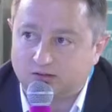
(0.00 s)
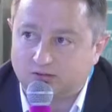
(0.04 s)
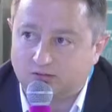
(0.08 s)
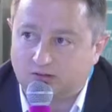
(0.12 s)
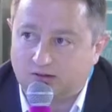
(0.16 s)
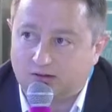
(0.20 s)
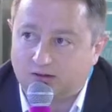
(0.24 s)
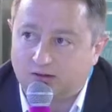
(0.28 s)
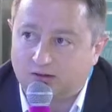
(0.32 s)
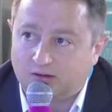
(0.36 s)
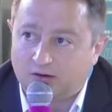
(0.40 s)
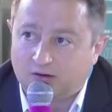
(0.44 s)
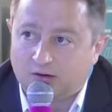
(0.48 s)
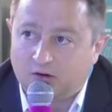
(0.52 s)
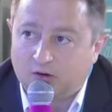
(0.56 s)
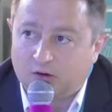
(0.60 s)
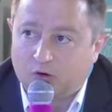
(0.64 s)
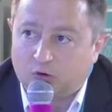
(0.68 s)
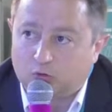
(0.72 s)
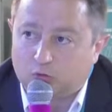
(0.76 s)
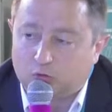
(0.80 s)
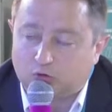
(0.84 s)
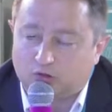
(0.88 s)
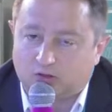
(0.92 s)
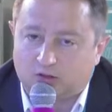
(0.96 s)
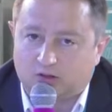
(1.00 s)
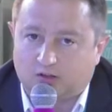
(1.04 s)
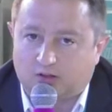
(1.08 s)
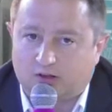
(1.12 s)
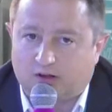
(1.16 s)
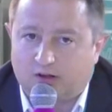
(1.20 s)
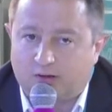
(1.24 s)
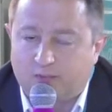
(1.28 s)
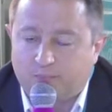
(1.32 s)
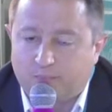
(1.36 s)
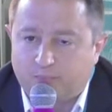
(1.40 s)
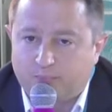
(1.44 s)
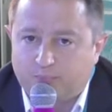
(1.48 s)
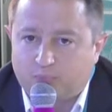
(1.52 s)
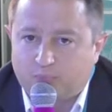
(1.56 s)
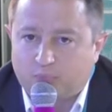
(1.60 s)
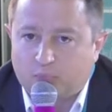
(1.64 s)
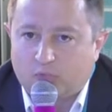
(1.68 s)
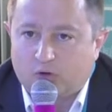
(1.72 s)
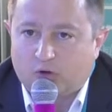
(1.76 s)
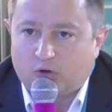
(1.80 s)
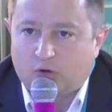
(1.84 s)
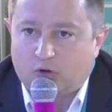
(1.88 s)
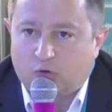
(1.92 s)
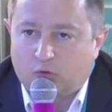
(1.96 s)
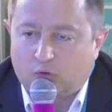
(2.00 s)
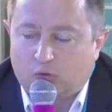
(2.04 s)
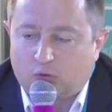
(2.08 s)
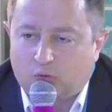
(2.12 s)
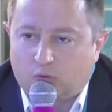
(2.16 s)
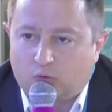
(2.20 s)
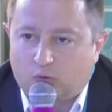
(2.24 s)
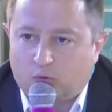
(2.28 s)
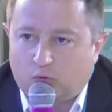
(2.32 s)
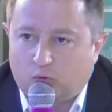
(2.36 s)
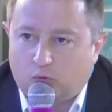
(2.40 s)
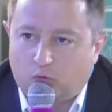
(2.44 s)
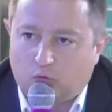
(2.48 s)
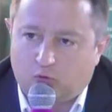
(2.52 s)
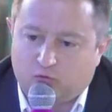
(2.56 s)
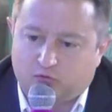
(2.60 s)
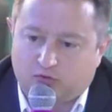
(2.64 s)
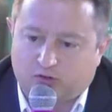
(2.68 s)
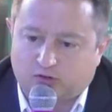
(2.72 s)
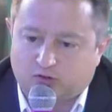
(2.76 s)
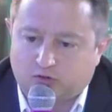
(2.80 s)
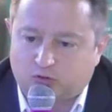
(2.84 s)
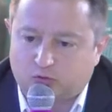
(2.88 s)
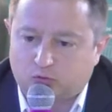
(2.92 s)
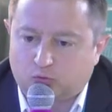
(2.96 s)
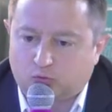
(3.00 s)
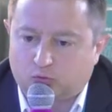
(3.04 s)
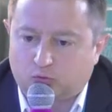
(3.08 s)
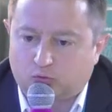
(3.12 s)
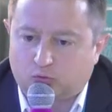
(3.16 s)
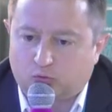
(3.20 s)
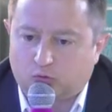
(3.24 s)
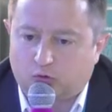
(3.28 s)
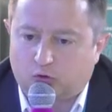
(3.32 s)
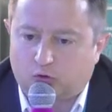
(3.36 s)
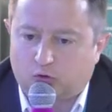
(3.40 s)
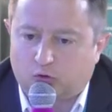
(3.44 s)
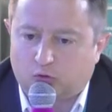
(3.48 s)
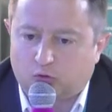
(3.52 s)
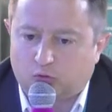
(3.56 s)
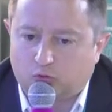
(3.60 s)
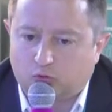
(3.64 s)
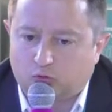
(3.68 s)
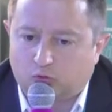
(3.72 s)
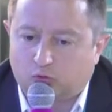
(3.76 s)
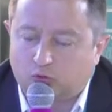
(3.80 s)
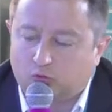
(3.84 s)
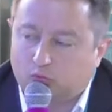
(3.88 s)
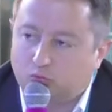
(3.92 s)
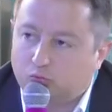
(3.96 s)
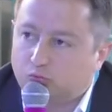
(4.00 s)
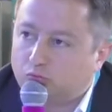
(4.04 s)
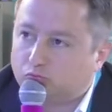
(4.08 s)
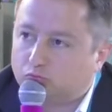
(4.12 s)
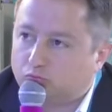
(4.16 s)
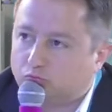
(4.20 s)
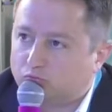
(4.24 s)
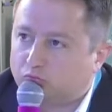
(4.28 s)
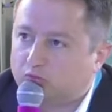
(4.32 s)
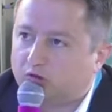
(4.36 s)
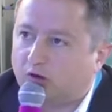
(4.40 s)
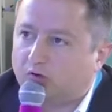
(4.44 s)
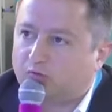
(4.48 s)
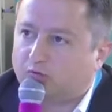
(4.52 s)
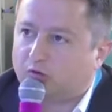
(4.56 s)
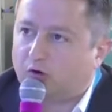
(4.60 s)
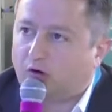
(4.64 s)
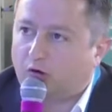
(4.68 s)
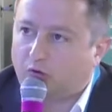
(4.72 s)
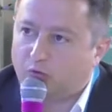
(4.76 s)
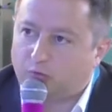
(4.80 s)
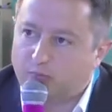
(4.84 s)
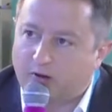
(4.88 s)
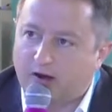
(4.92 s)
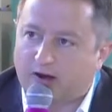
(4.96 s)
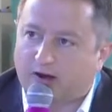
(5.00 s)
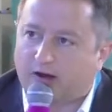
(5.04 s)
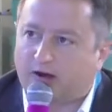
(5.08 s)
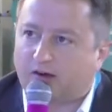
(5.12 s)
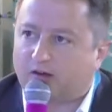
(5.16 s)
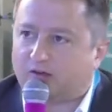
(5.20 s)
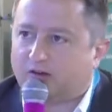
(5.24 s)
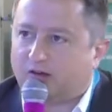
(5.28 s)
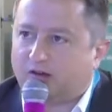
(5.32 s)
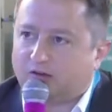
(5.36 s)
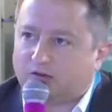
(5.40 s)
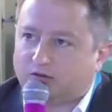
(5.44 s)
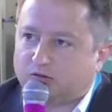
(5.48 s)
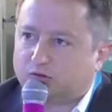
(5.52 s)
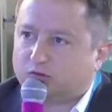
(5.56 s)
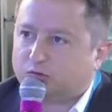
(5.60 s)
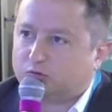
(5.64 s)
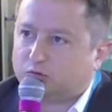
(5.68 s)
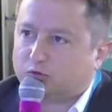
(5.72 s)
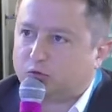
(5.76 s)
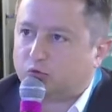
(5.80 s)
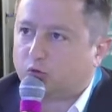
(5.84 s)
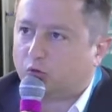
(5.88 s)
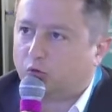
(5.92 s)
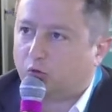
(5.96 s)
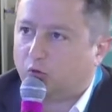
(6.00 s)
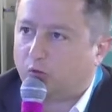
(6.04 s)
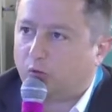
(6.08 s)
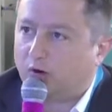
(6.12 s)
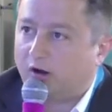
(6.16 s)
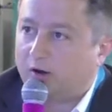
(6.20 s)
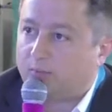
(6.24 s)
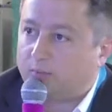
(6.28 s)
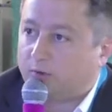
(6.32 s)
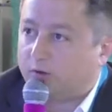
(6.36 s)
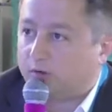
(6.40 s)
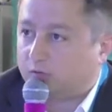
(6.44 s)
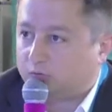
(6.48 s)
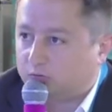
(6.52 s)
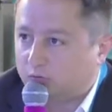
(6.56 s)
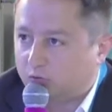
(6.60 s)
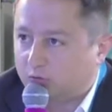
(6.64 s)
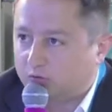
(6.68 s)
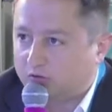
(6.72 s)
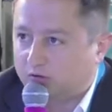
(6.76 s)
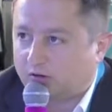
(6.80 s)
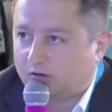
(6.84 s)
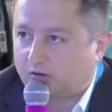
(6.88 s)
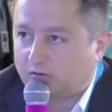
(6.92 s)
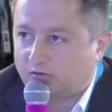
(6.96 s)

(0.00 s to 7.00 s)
Voilà. Donc c'était une façon euh, de d'avoir une marque Alsace euh, sur le web, d'une certaine